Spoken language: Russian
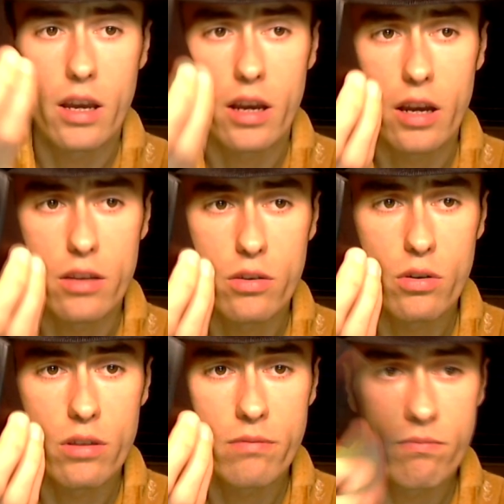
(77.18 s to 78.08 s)

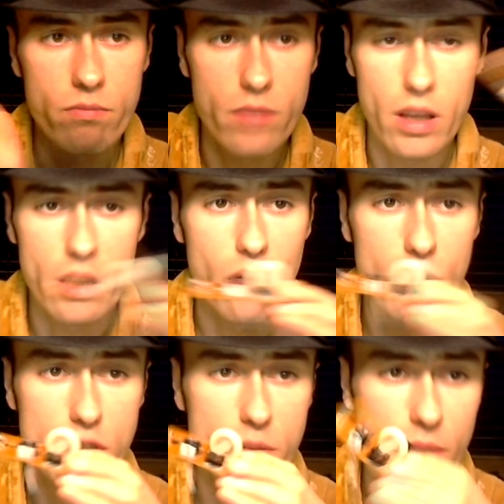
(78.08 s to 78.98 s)
каньон, она
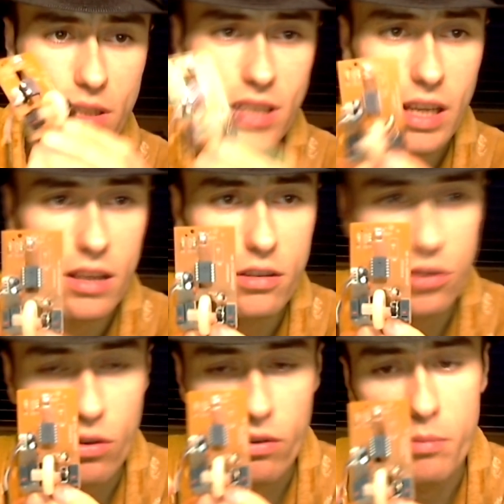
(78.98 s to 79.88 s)
очень простая и
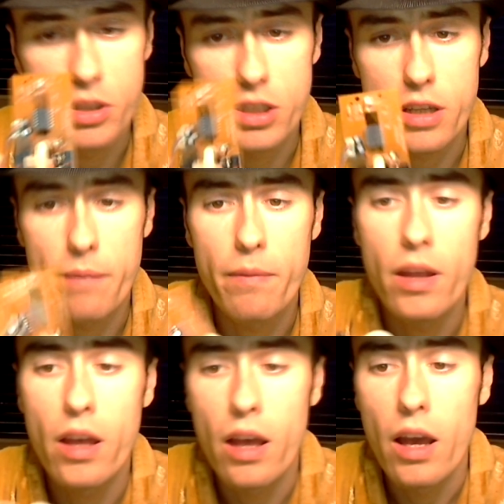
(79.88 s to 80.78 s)
дешевая мышка.
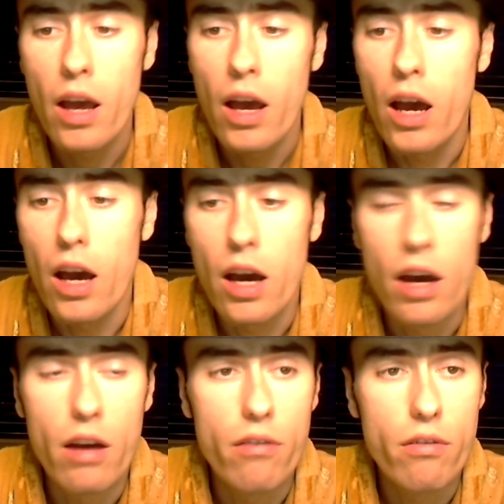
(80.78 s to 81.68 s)

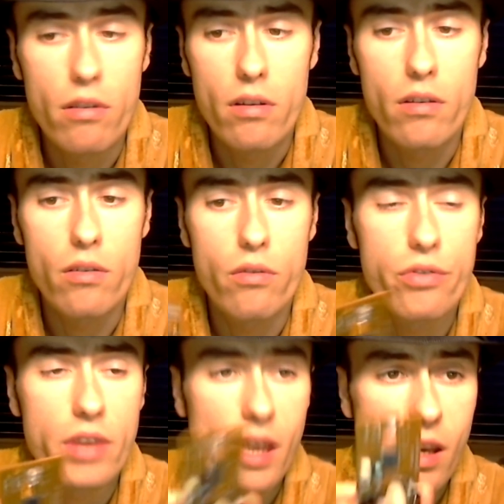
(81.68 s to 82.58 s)
А, в
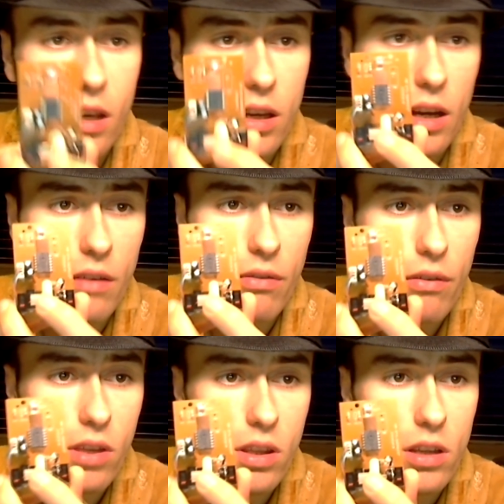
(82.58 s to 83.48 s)
ней, как вы
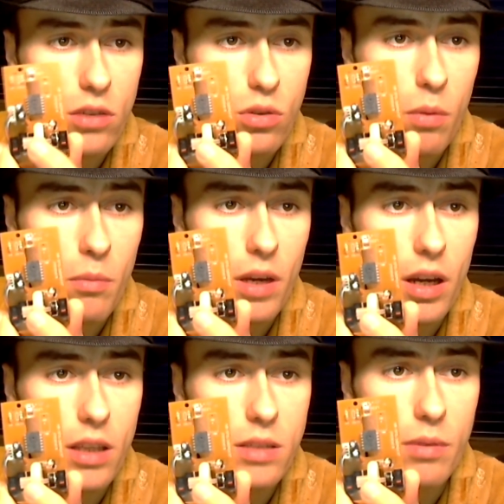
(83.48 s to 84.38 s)
видите, особо
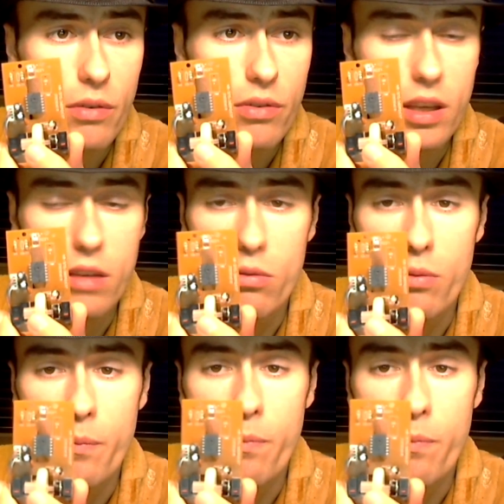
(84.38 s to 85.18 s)
механизмов нету